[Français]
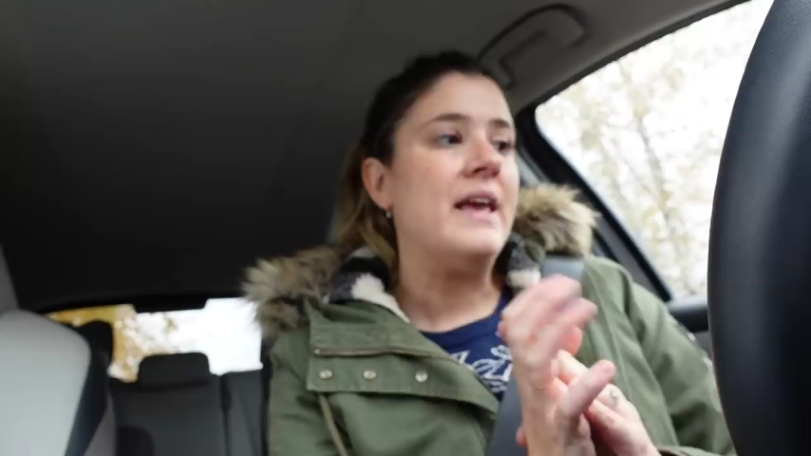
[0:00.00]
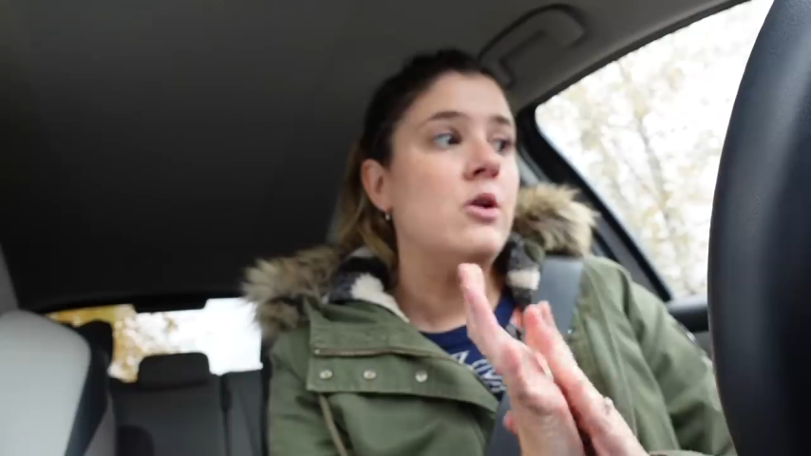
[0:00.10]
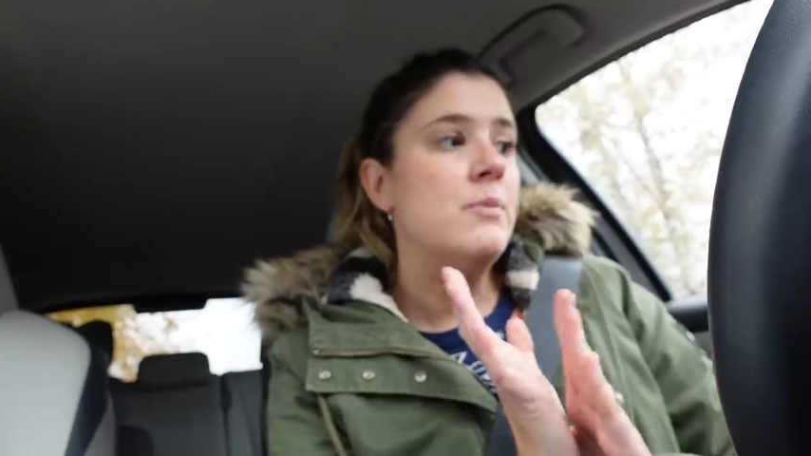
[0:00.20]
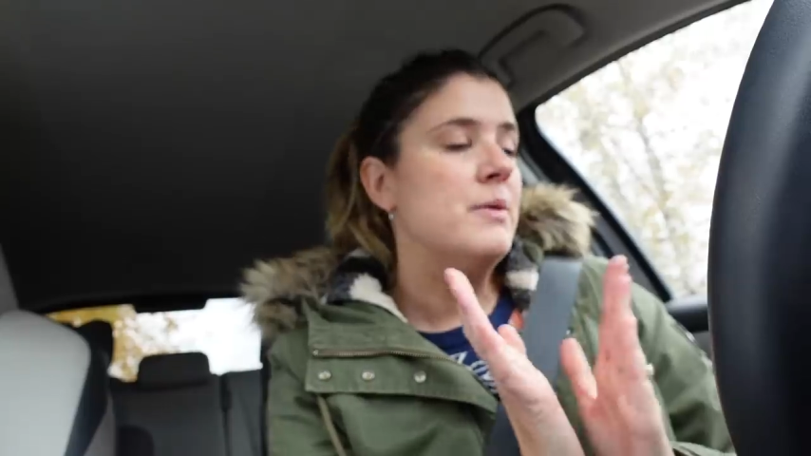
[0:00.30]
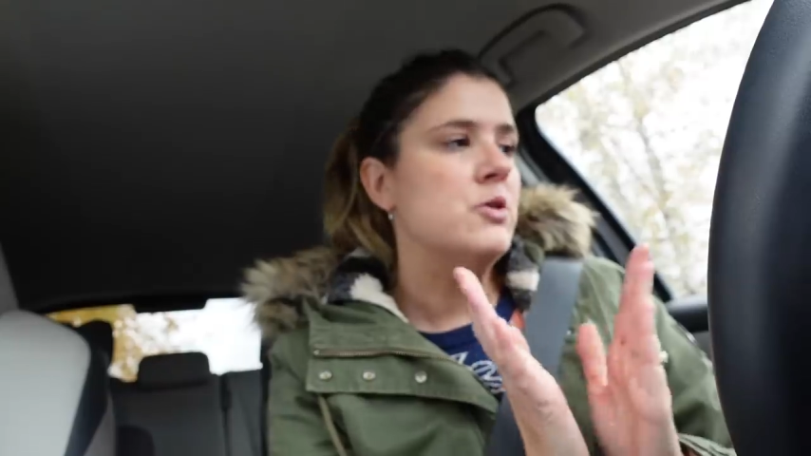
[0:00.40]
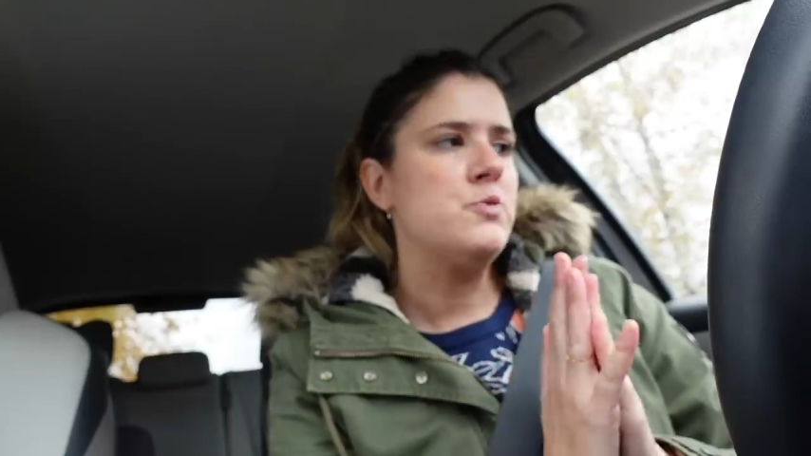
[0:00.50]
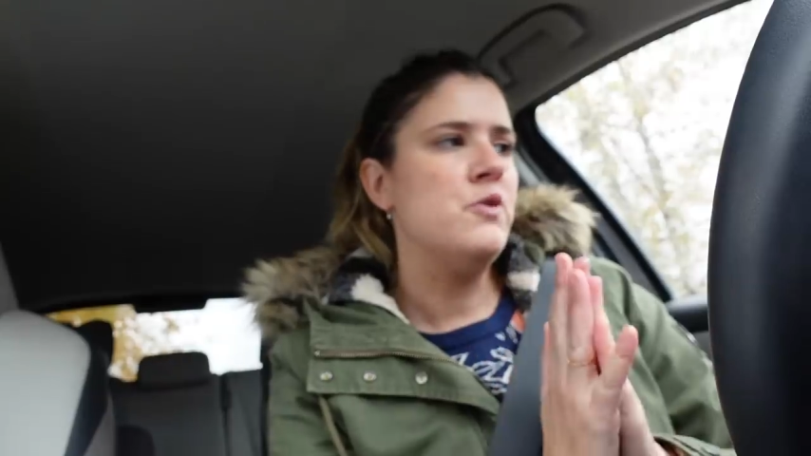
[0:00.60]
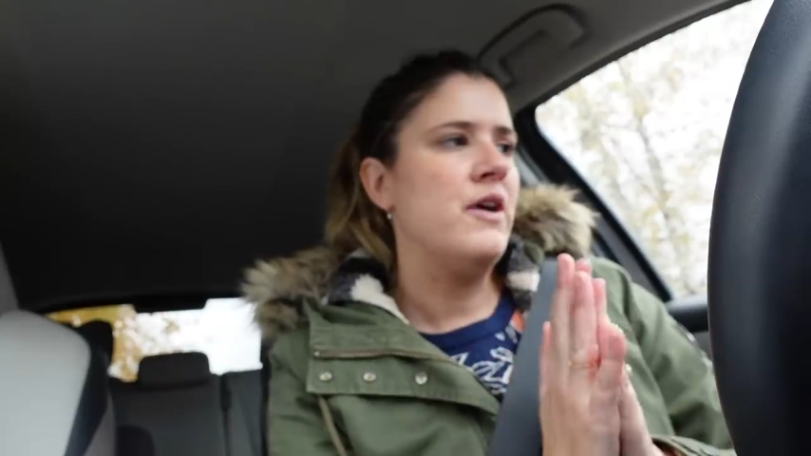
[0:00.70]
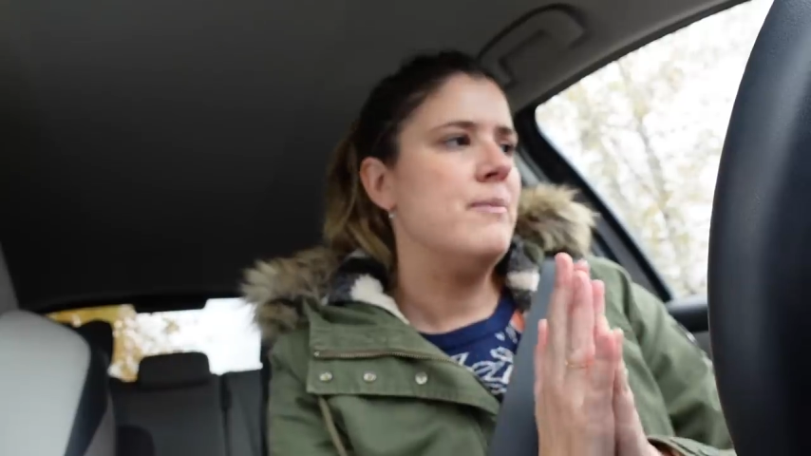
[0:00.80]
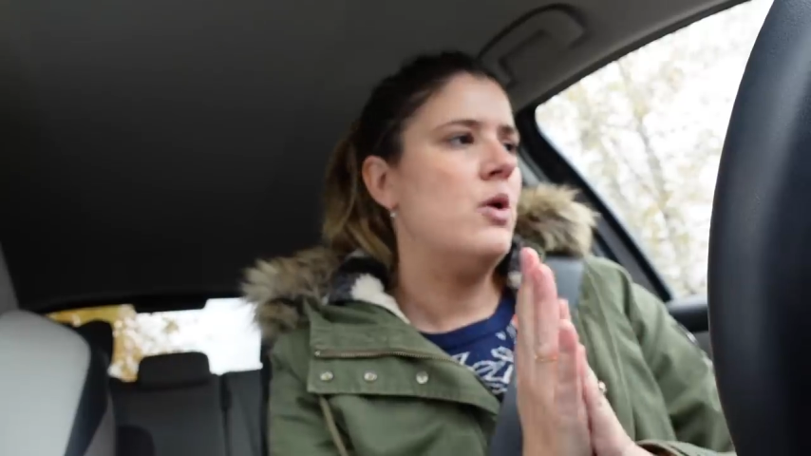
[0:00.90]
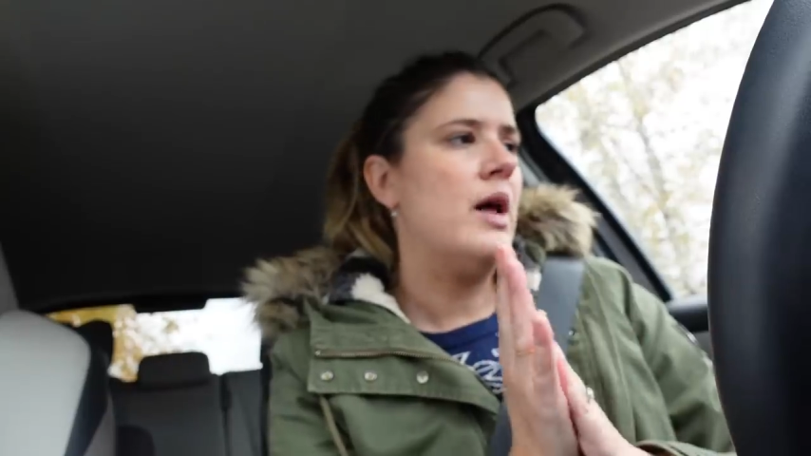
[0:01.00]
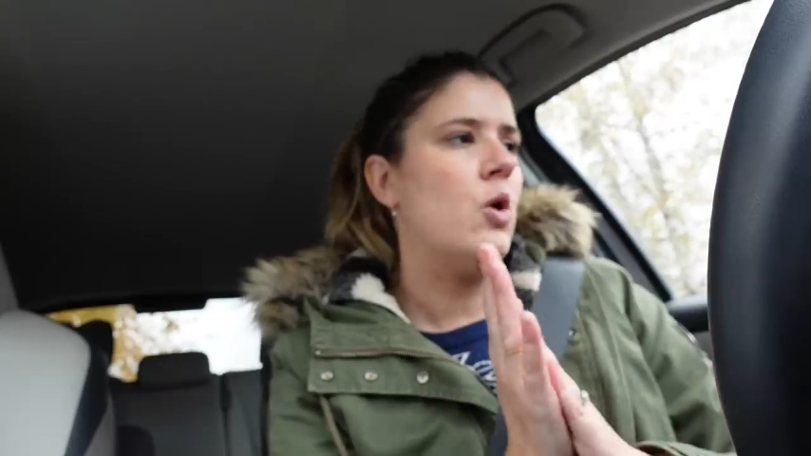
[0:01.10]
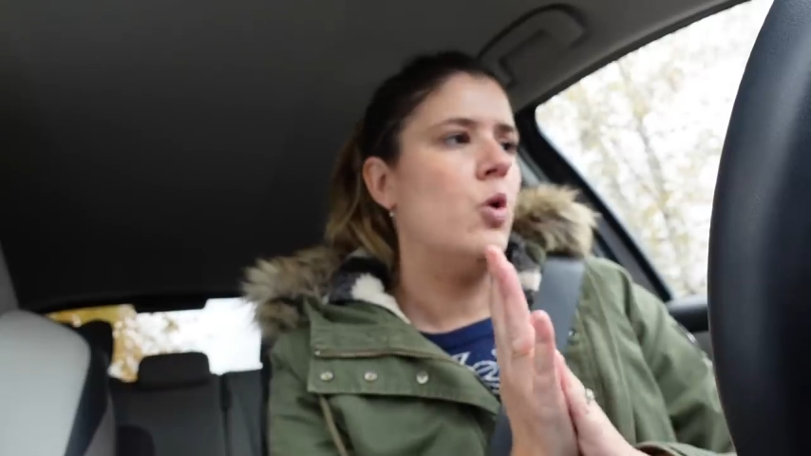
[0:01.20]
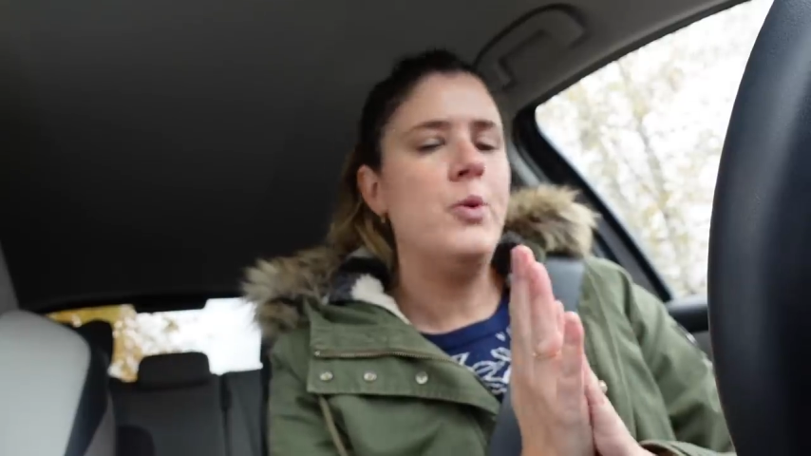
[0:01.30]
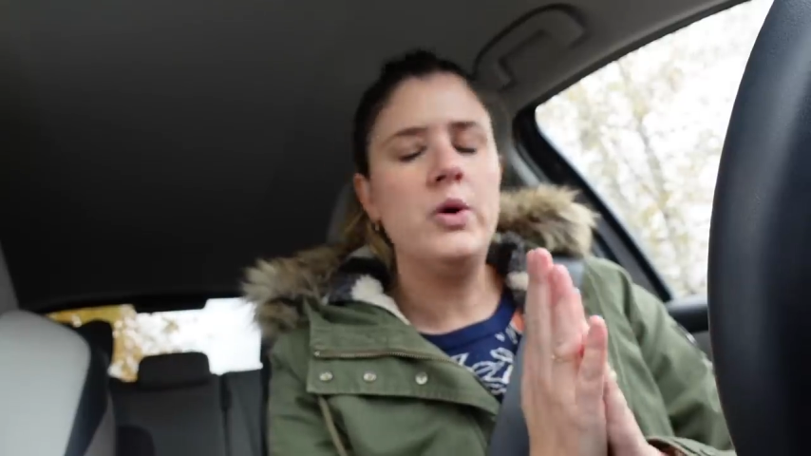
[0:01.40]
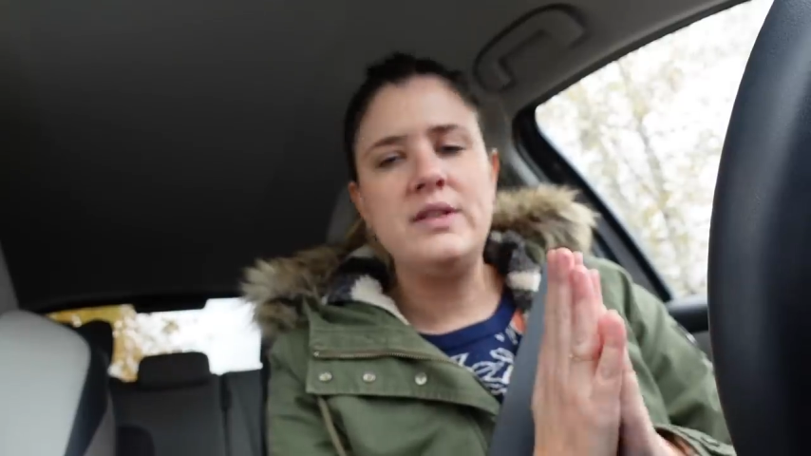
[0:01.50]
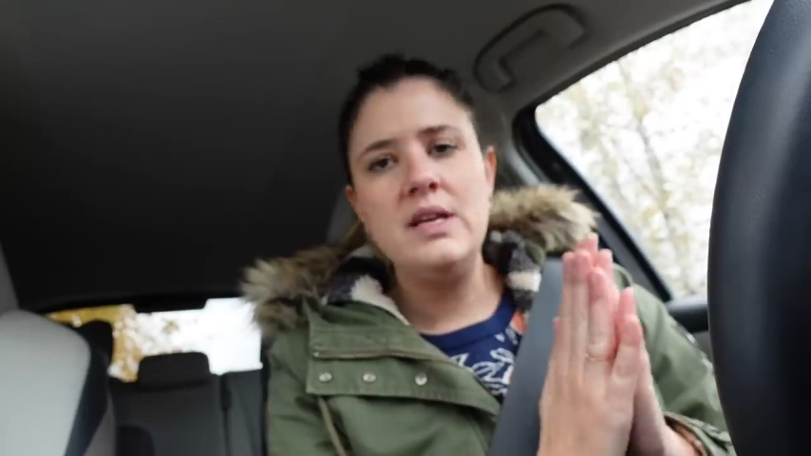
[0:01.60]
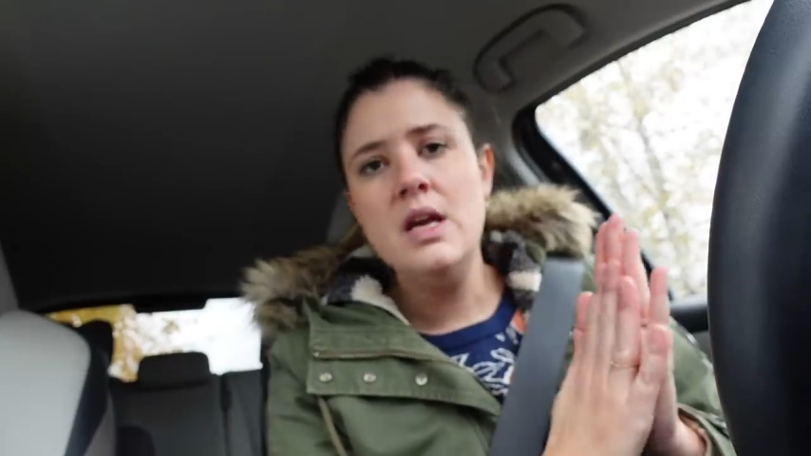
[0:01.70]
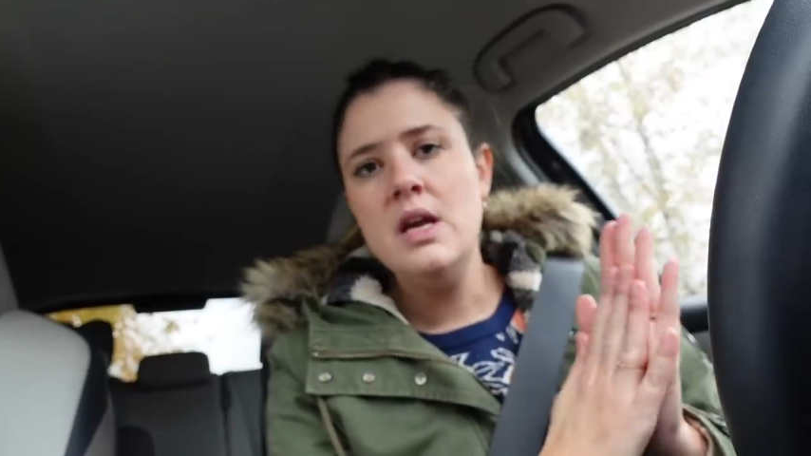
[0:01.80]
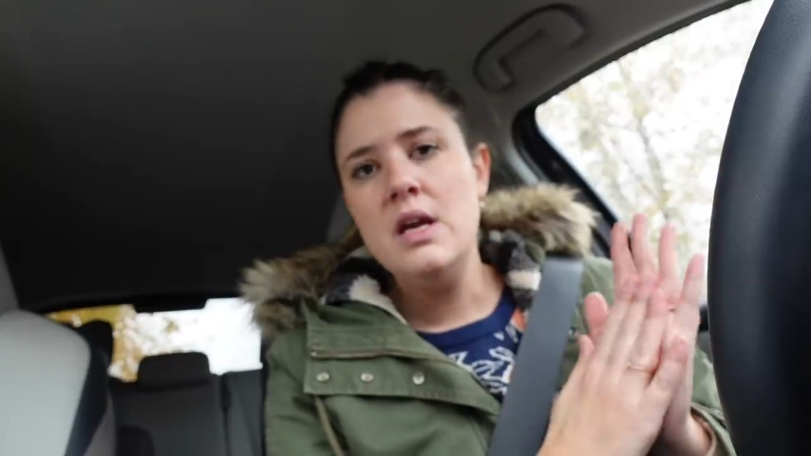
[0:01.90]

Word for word: Et globalement, je peux vraiment la reporter